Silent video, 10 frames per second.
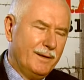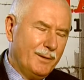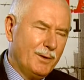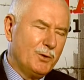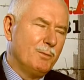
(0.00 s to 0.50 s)

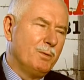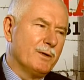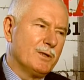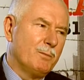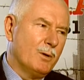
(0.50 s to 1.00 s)
Mieliśmy
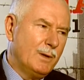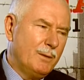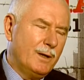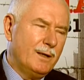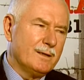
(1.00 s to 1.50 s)
poważne
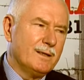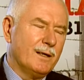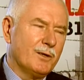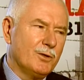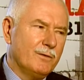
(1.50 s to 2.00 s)
problemy, ale nas nie
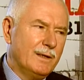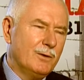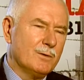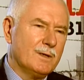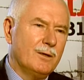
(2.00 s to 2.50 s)

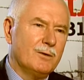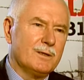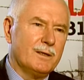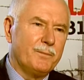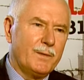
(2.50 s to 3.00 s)
aresztowano, uznano to
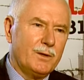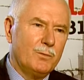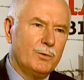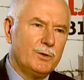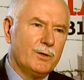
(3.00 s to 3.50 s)
za taki
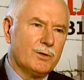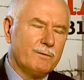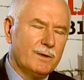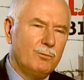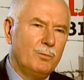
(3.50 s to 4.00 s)
młodzieńczy
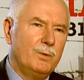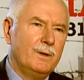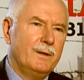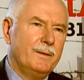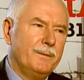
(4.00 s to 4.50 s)
wygłup.
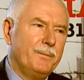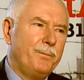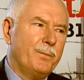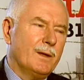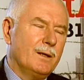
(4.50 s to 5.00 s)

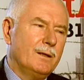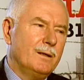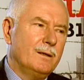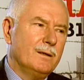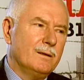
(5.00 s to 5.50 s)

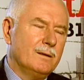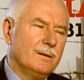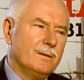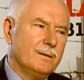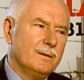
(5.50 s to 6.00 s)
I,
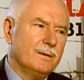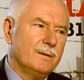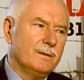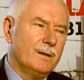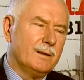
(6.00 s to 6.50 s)

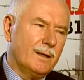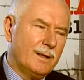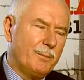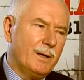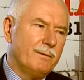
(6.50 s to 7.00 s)
e, e, a tak
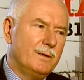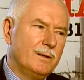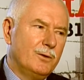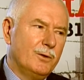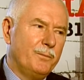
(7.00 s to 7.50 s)
naprawdę
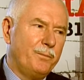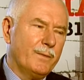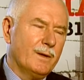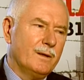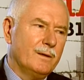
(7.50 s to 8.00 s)
to e,
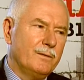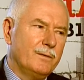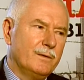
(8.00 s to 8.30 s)
w